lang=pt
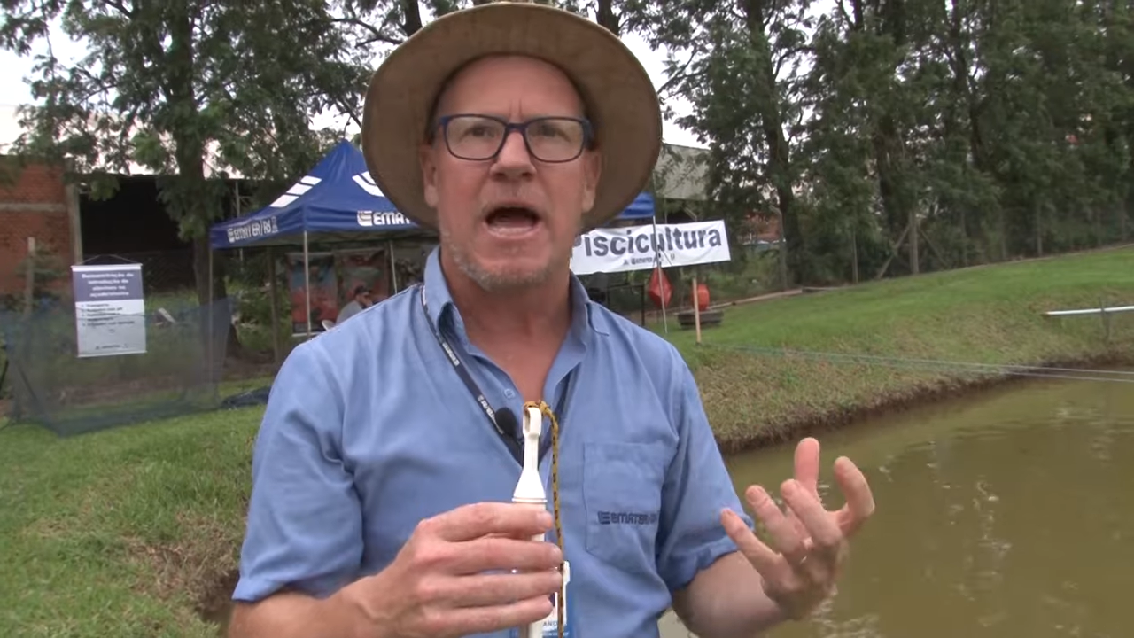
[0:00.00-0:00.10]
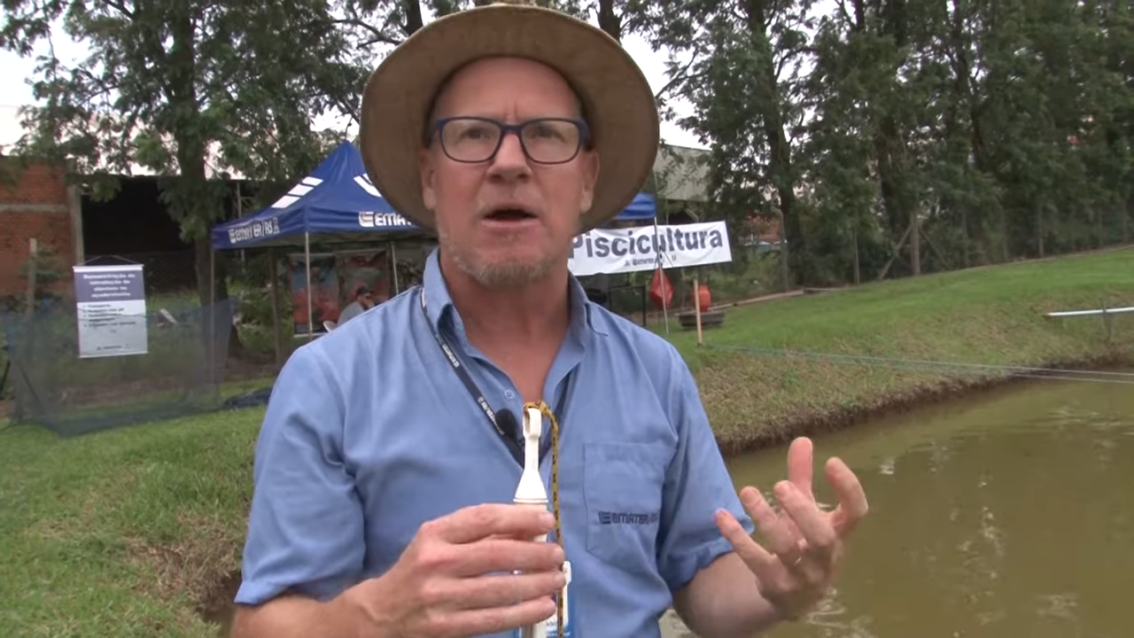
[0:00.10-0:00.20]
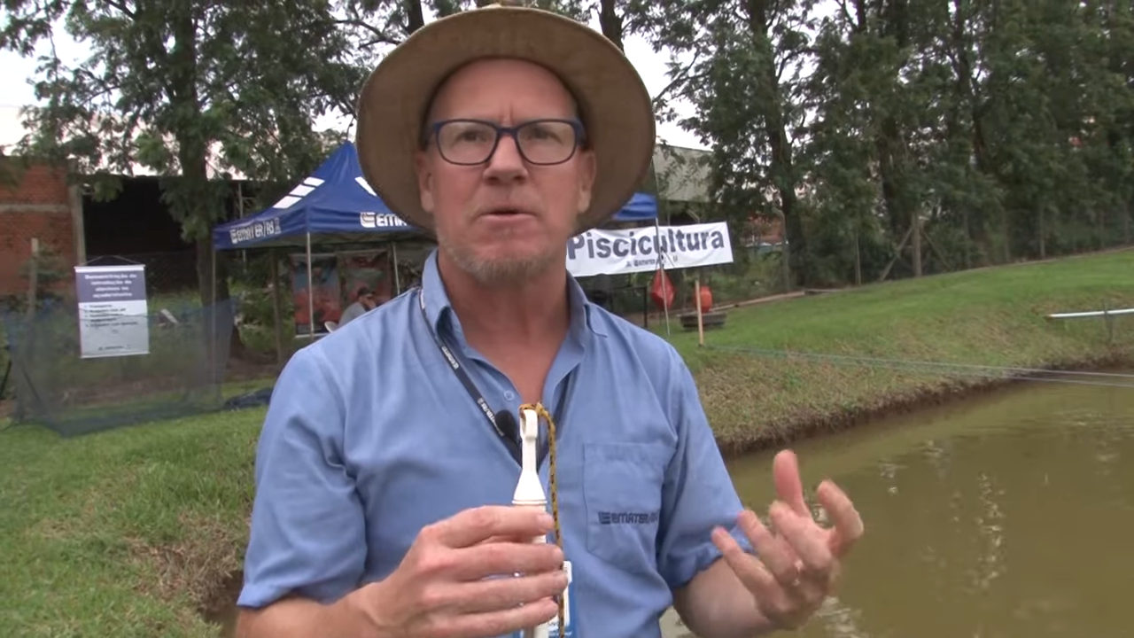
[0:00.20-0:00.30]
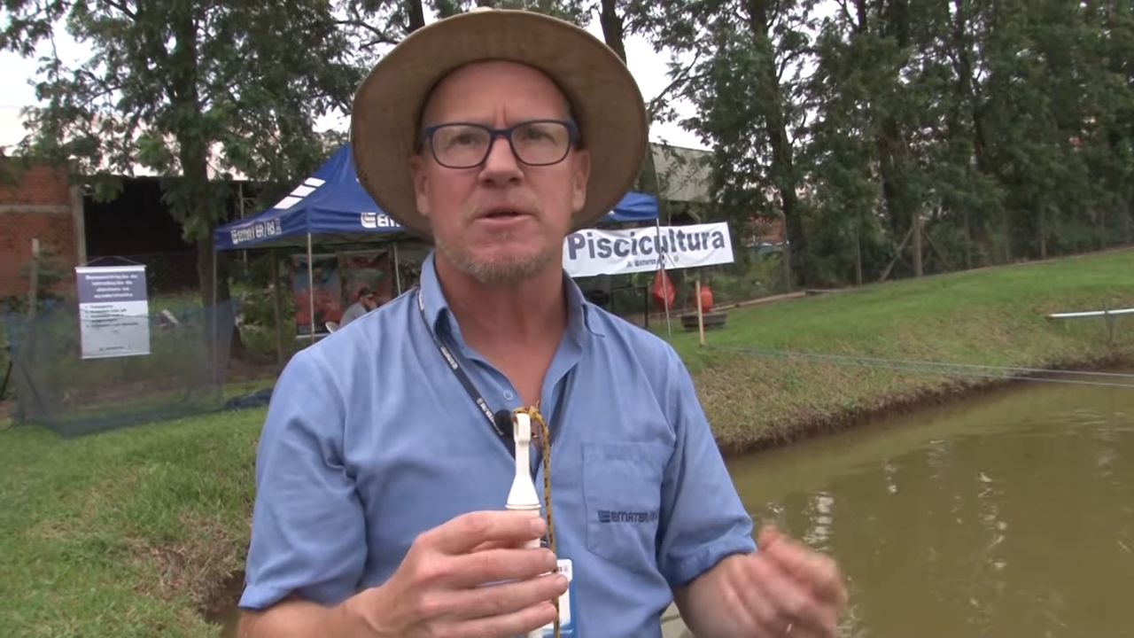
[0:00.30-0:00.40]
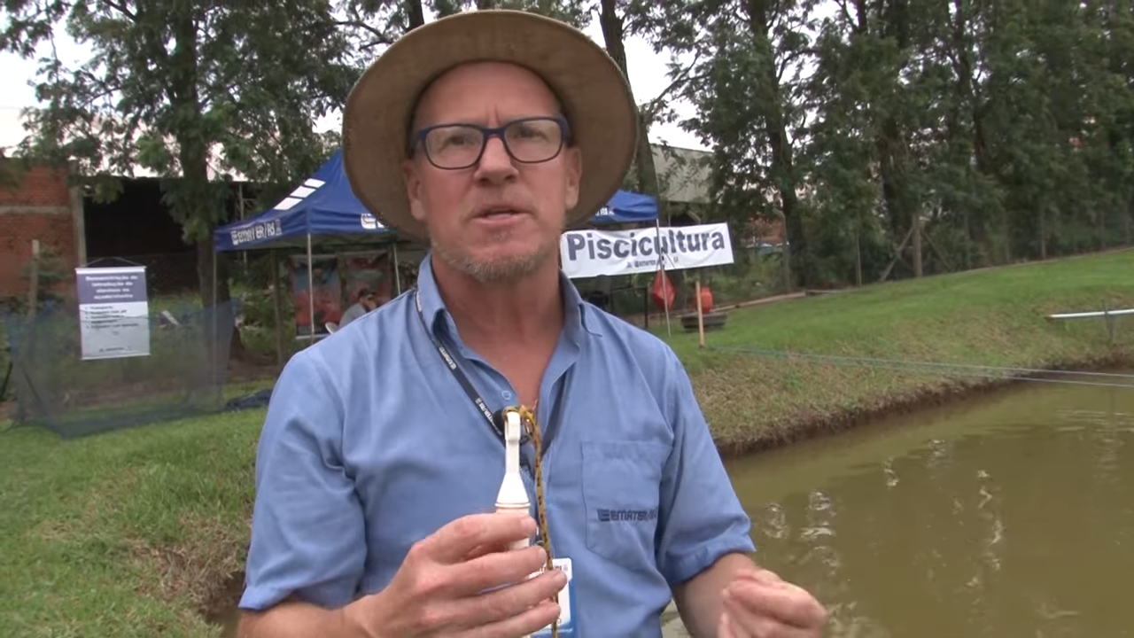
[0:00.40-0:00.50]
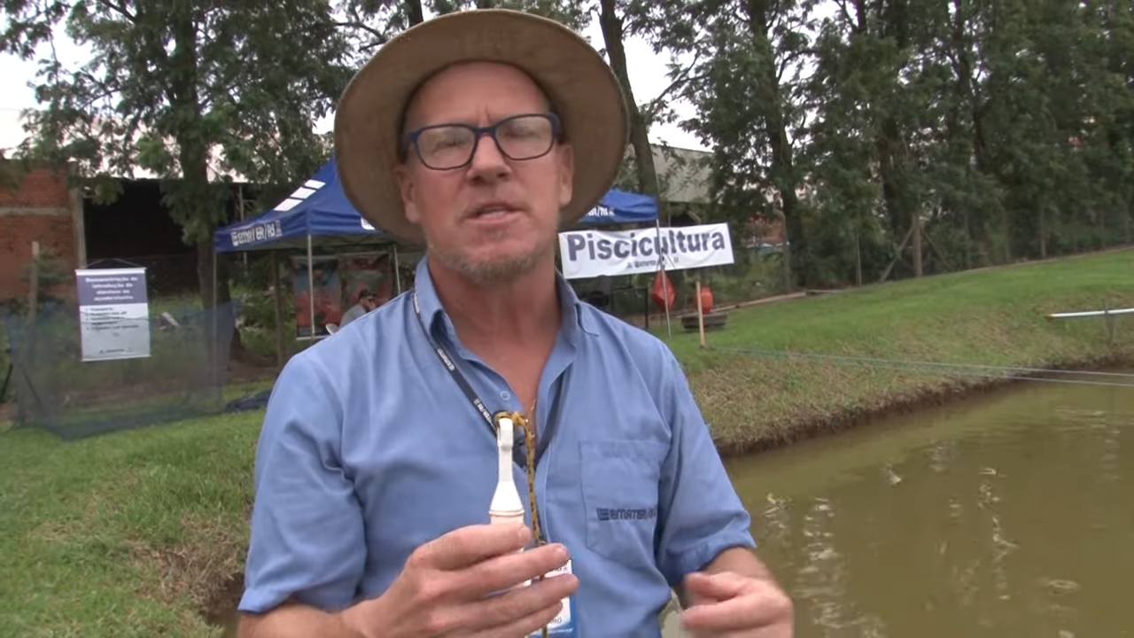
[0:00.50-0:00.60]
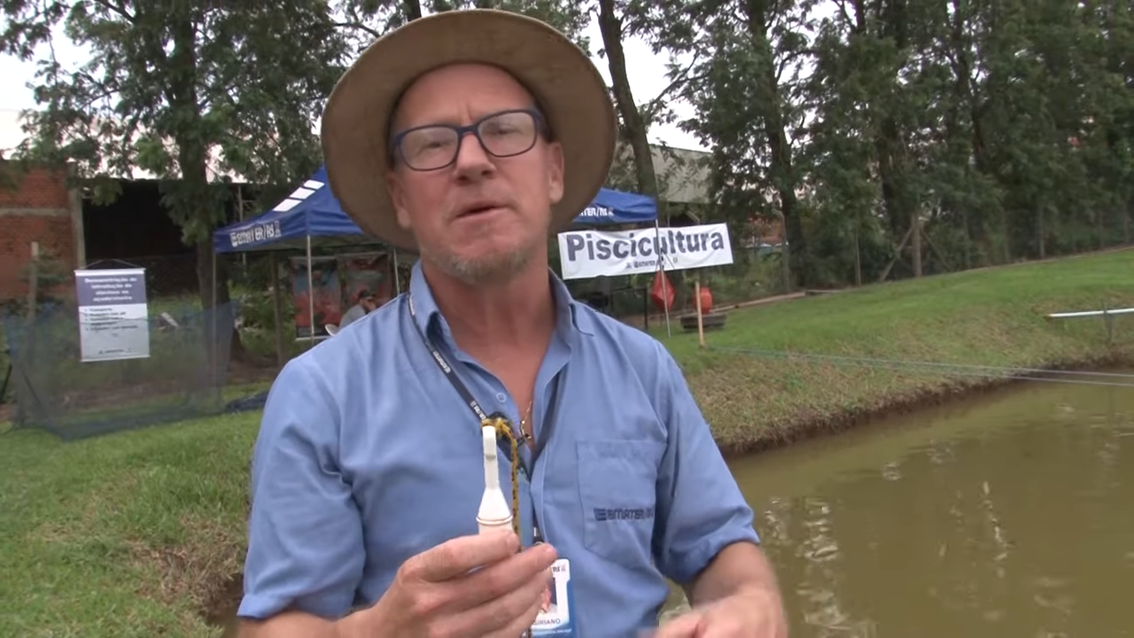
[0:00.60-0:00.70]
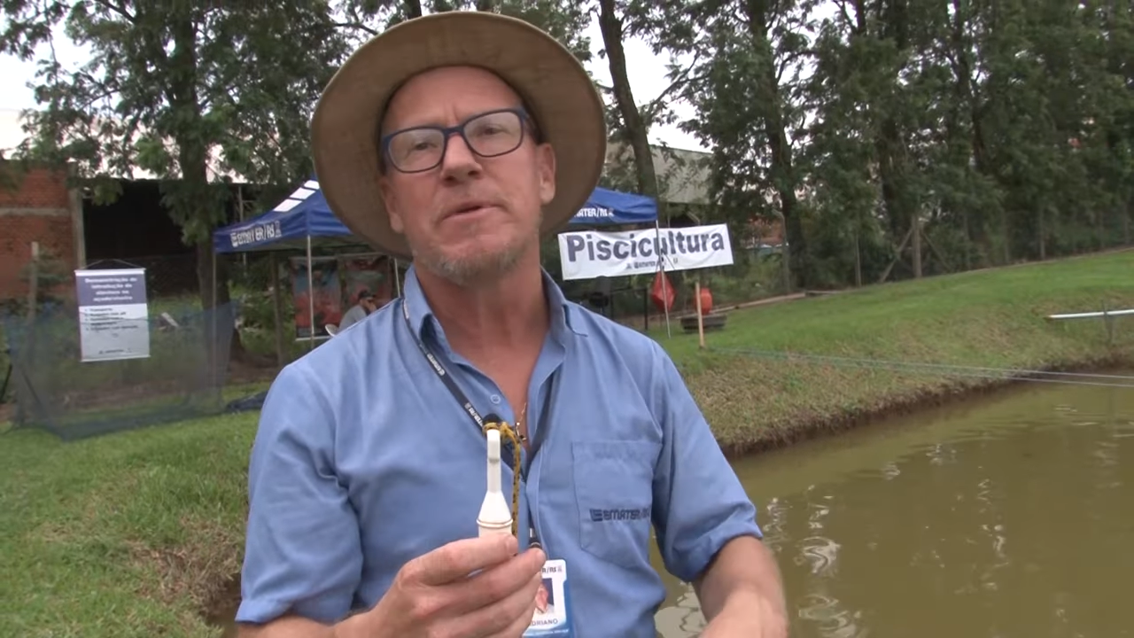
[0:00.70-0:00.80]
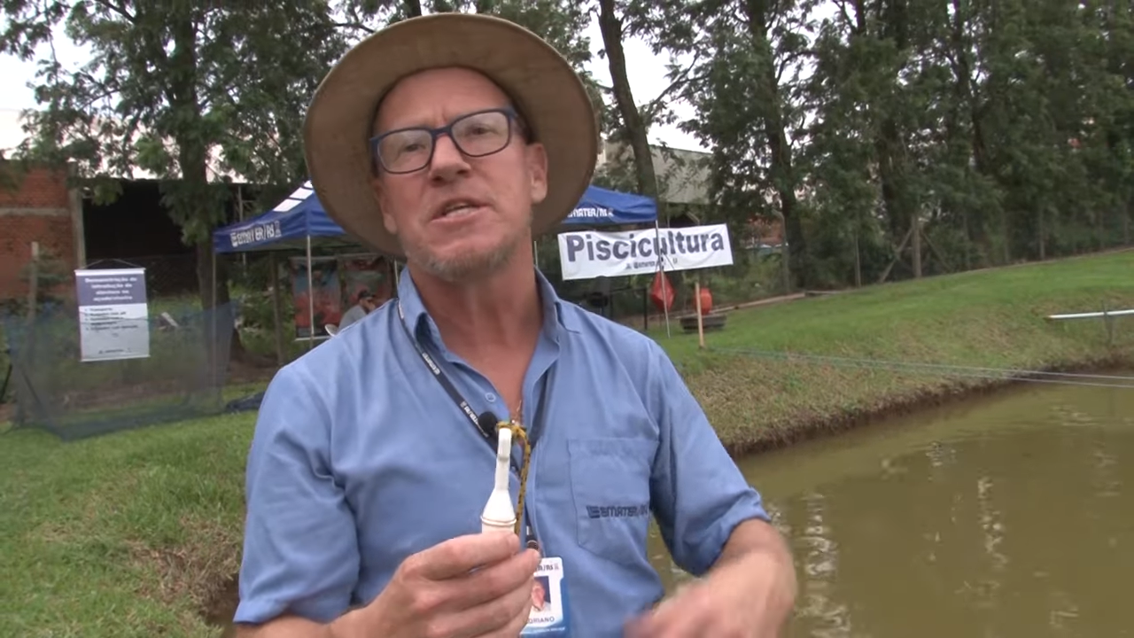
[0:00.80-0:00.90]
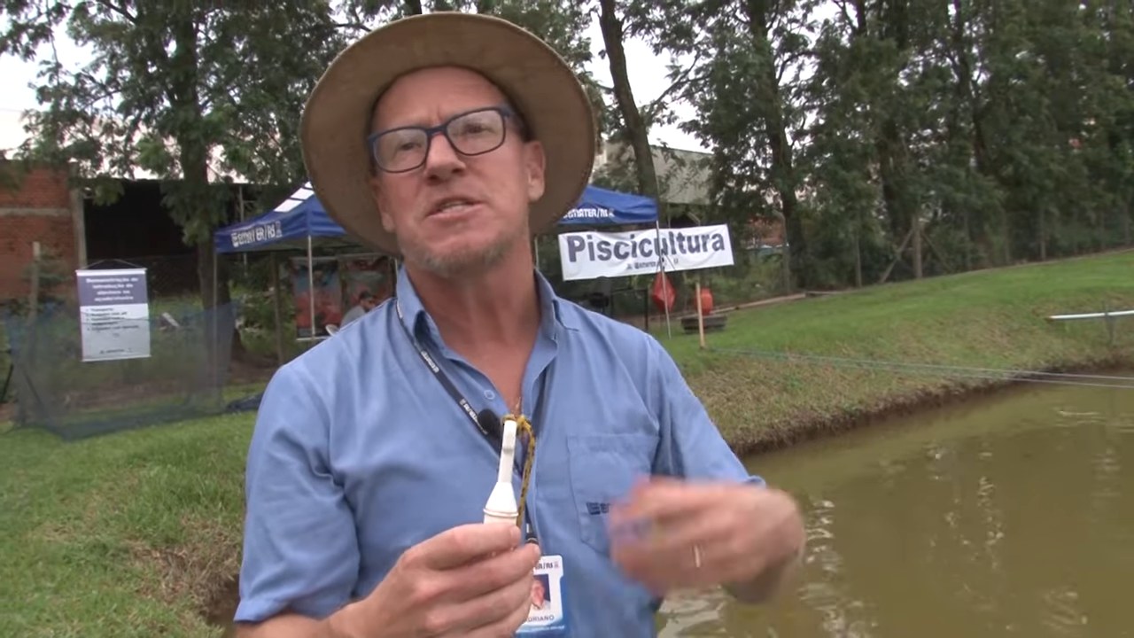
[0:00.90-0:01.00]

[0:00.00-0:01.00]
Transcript: na água e também